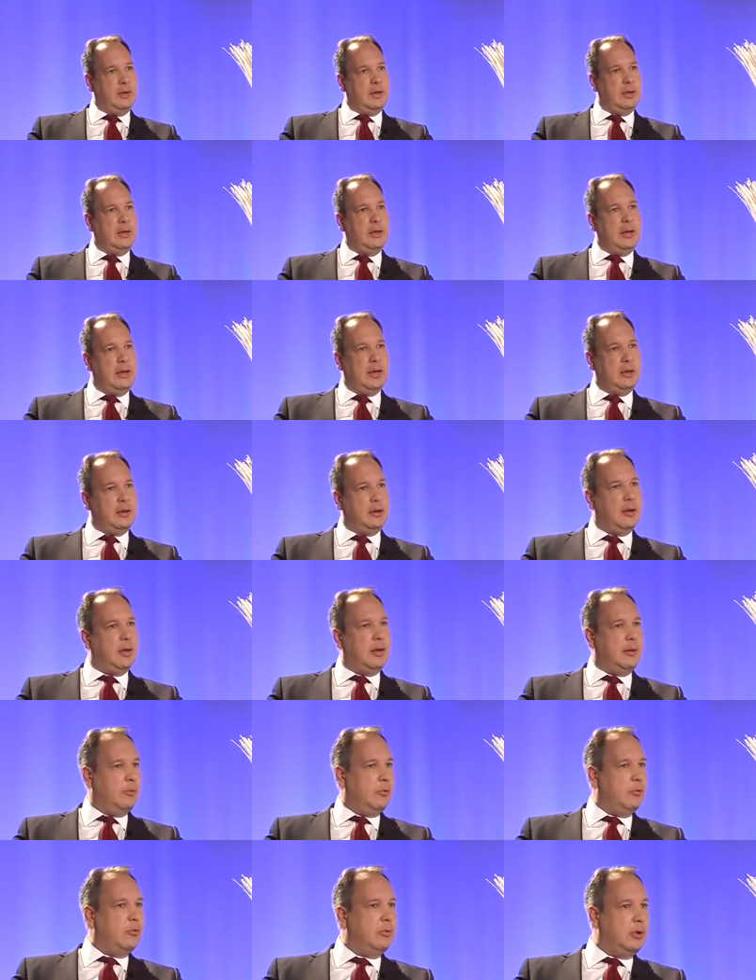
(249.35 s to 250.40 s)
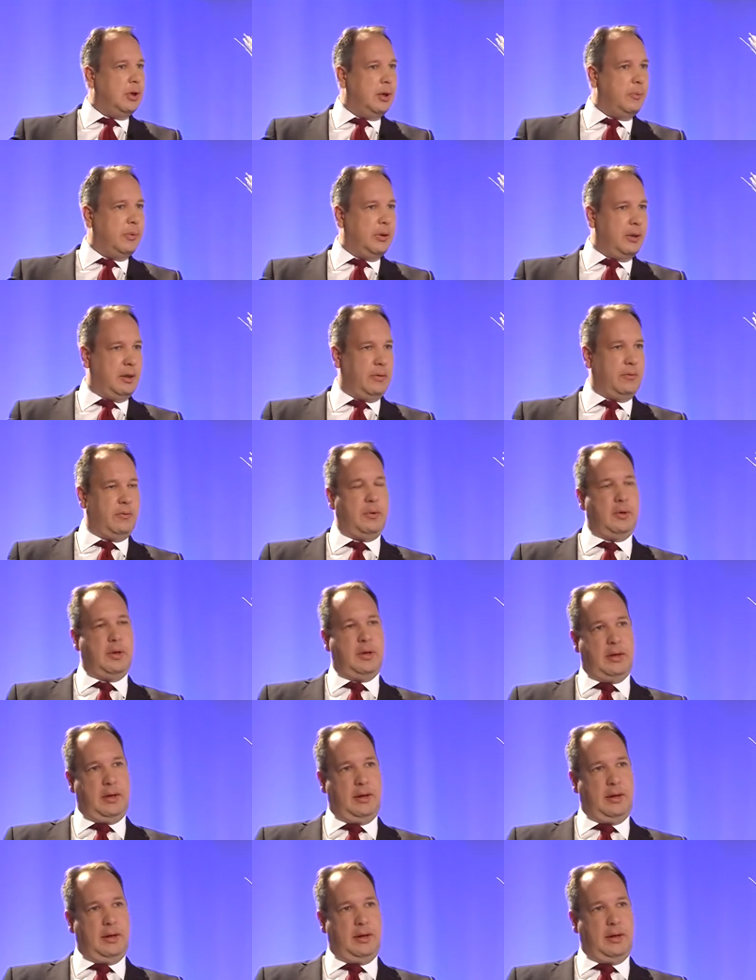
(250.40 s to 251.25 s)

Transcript: geklärt haben, unabhängig von der